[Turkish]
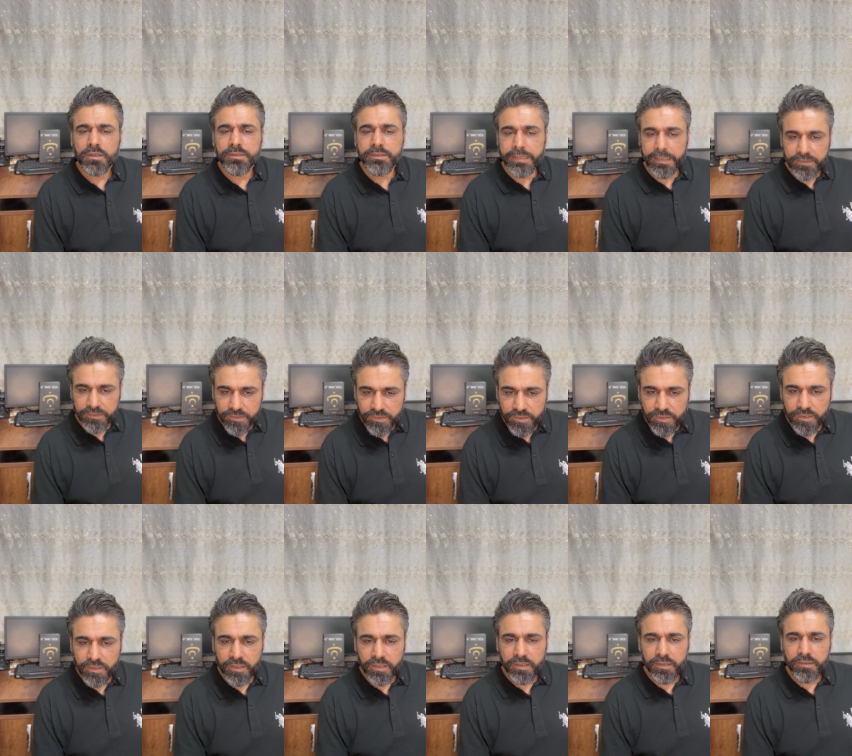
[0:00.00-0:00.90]
Kendini
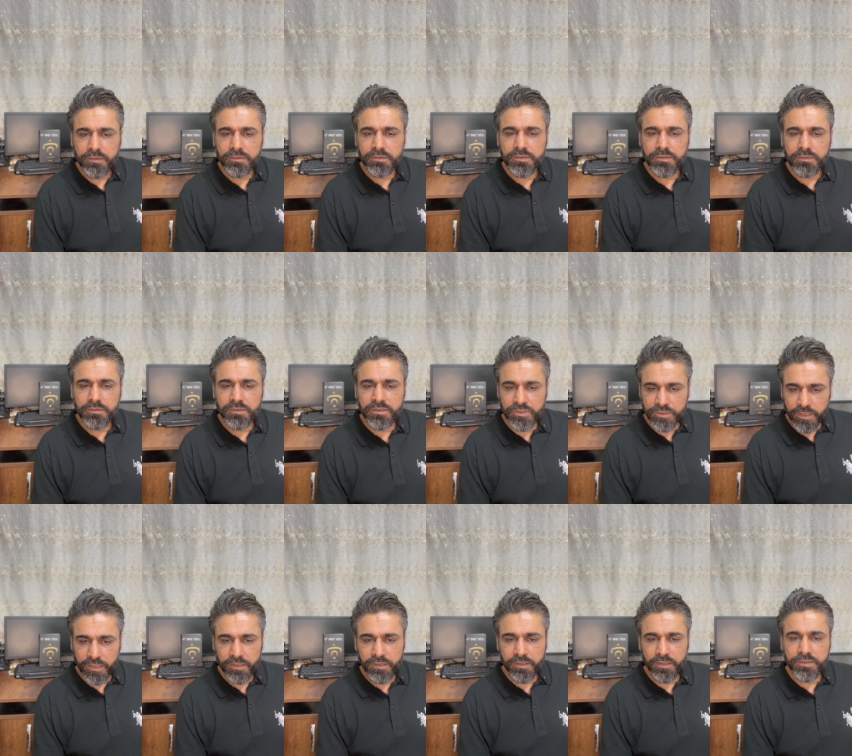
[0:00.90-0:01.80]
yine
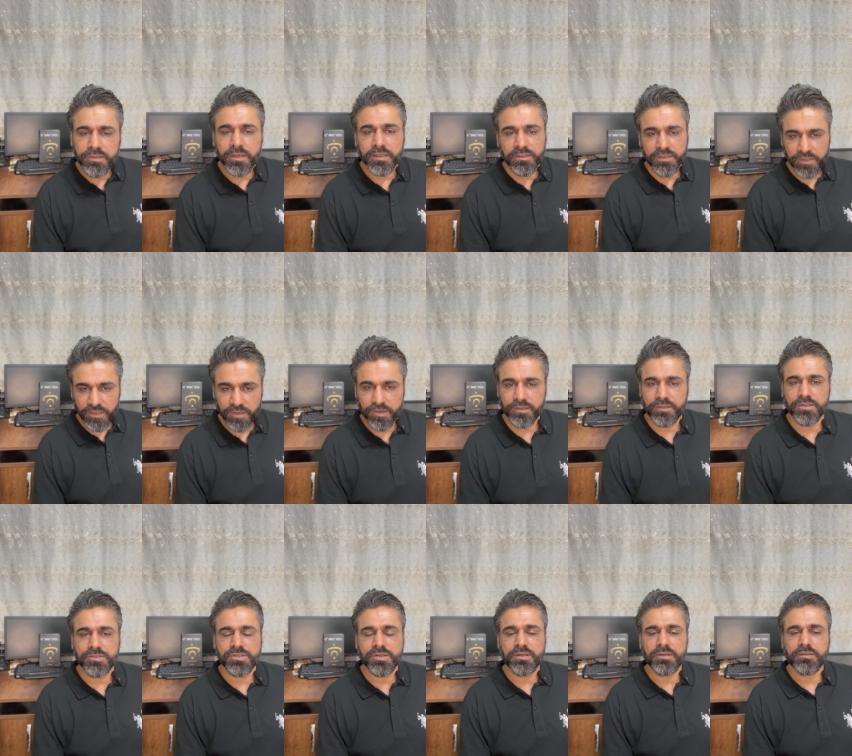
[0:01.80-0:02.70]
iki eliyle kendi
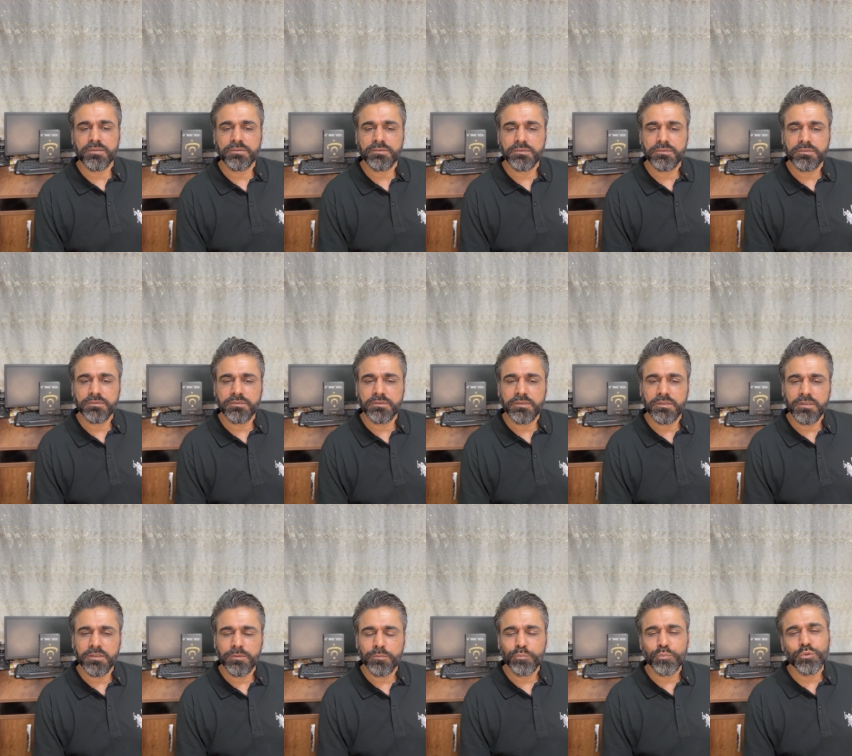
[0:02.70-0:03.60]
yaratacak.
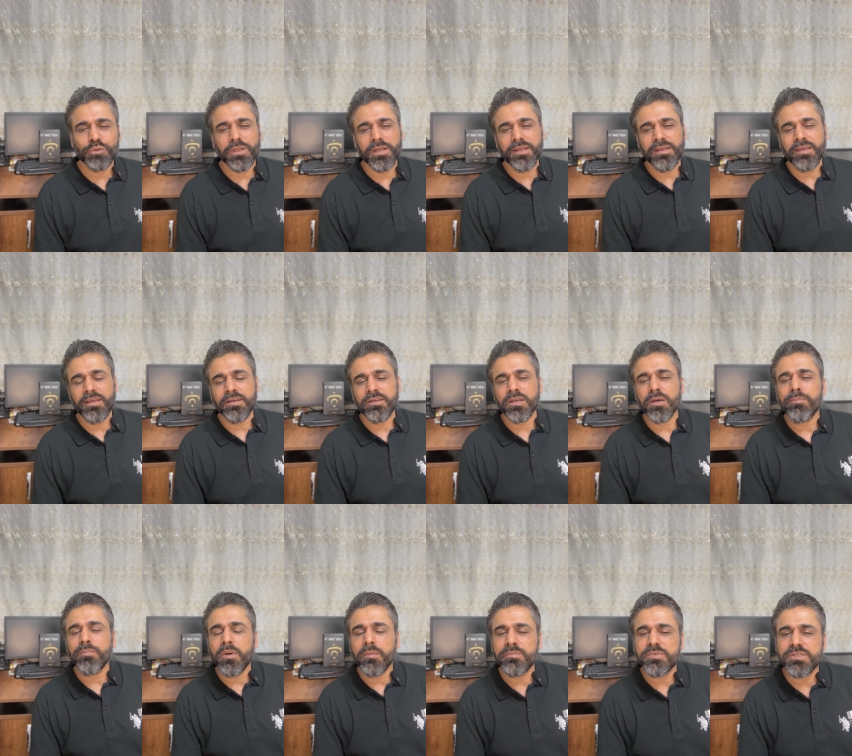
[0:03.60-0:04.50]
Bunları eğer
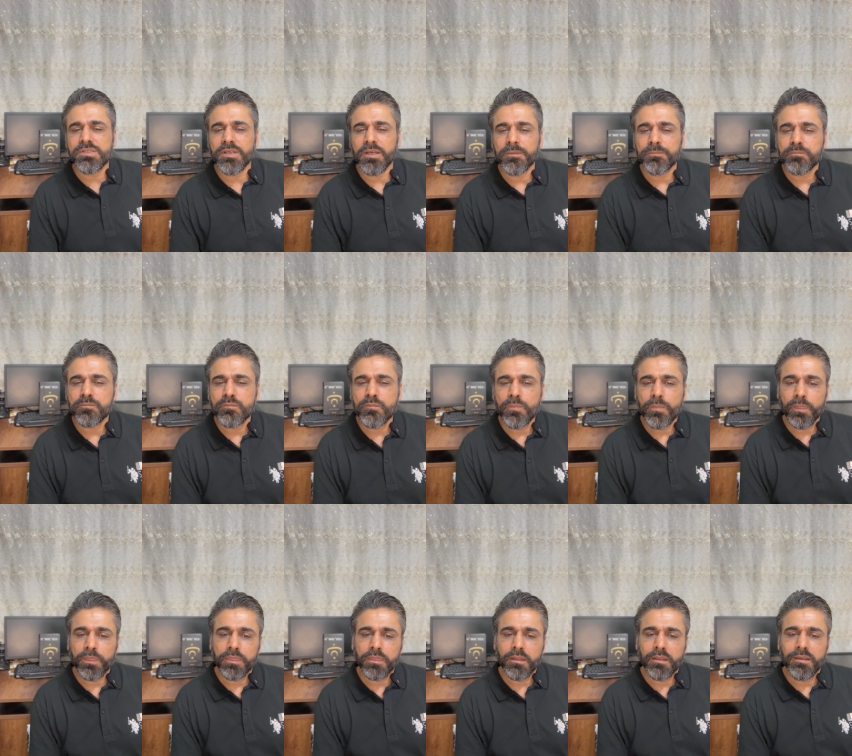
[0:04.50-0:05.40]
yapmamışsa
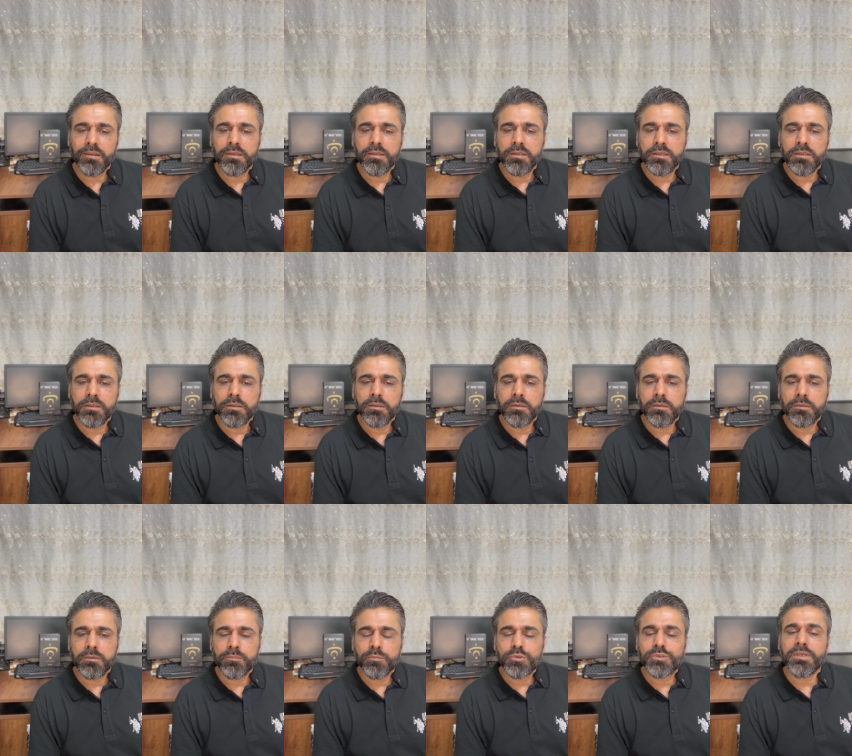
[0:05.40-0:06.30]

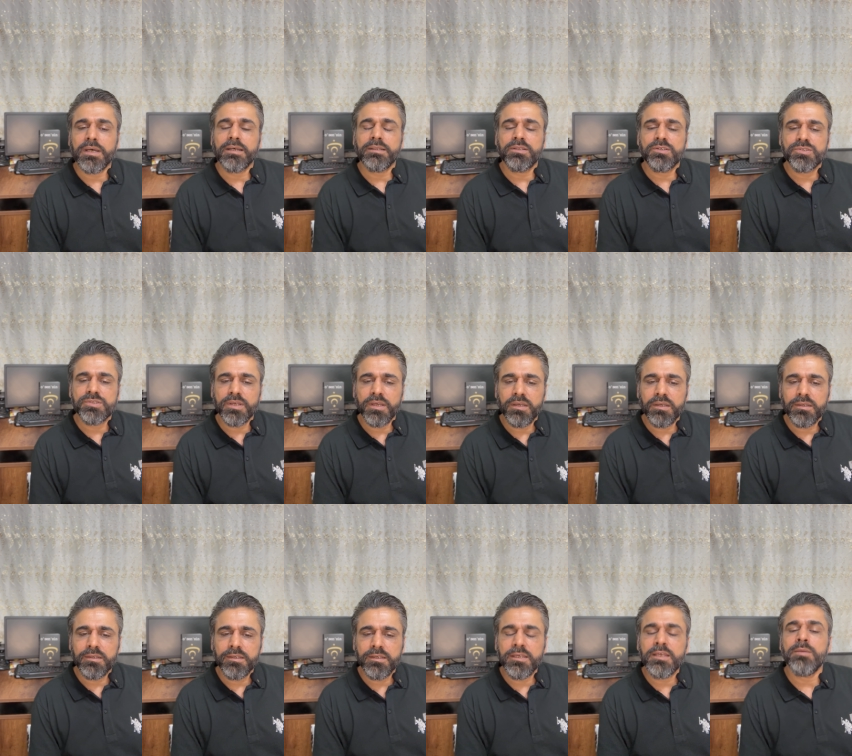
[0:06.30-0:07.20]
bu sadece
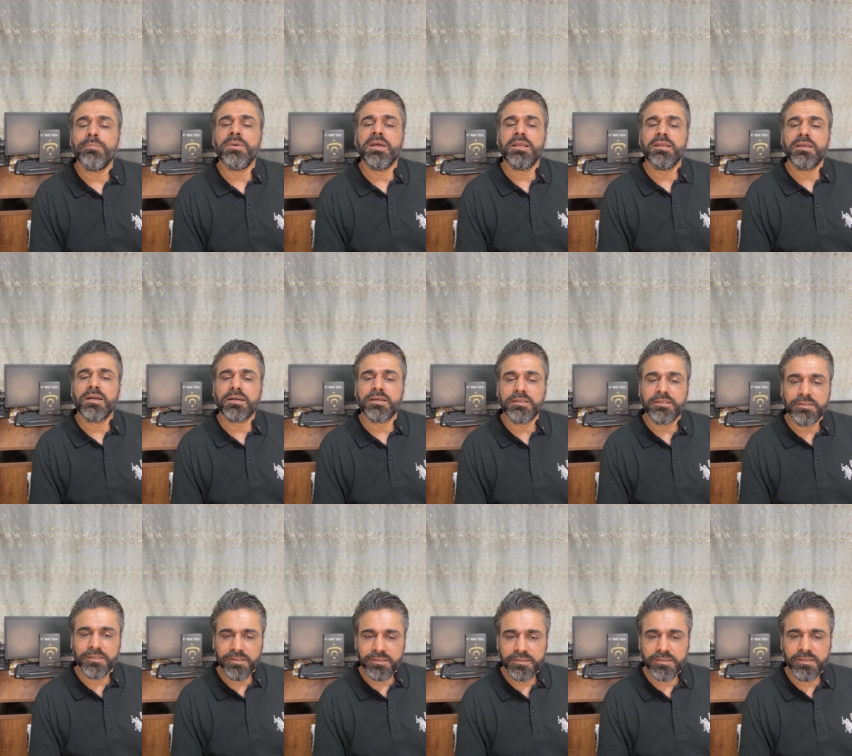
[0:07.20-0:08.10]
ilmel
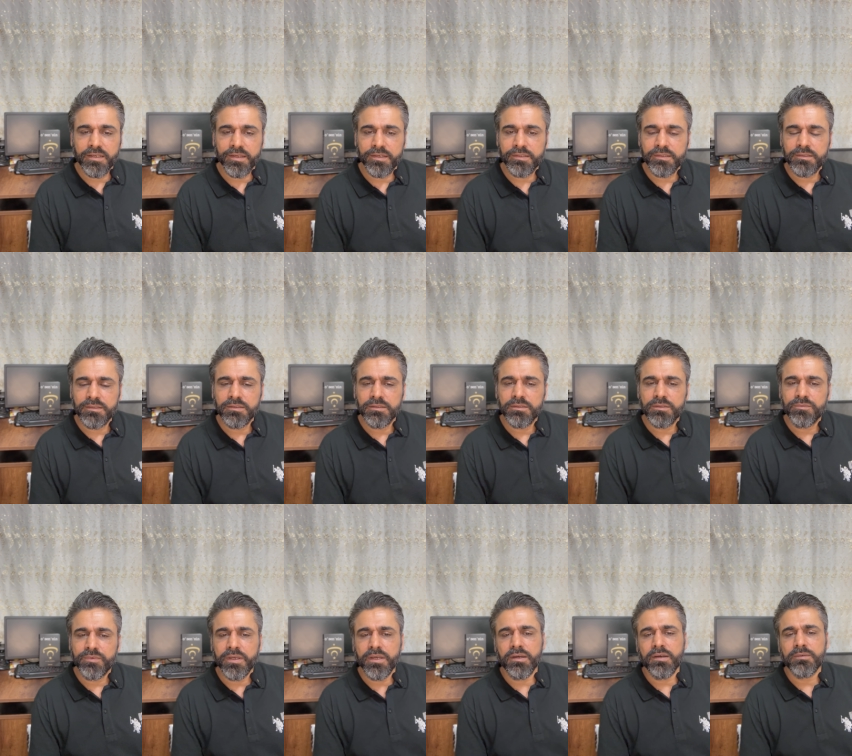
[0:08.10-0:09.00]
yakin dedikleri
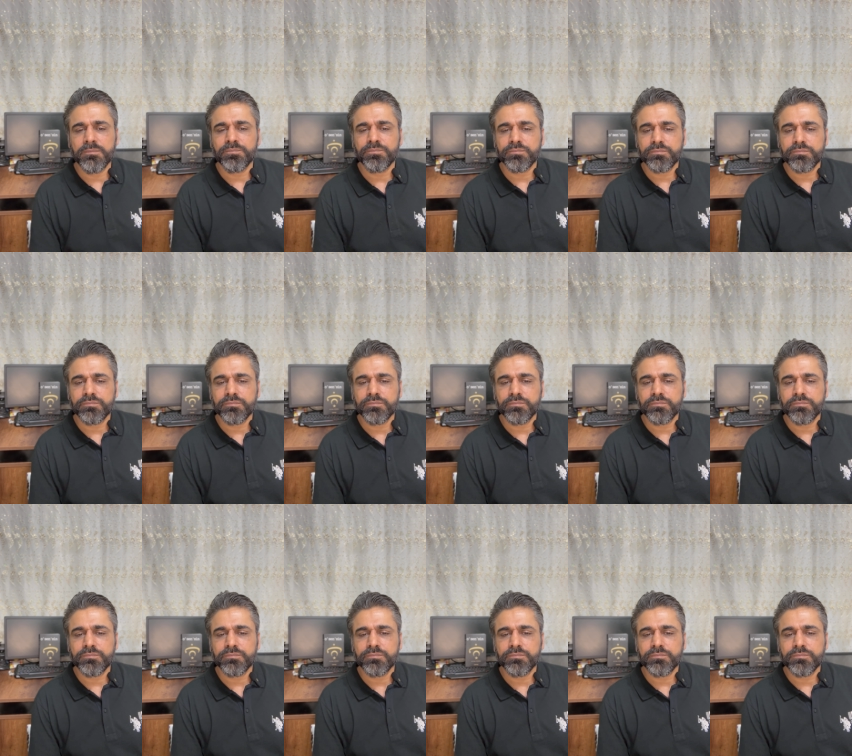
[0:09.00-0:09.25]
veya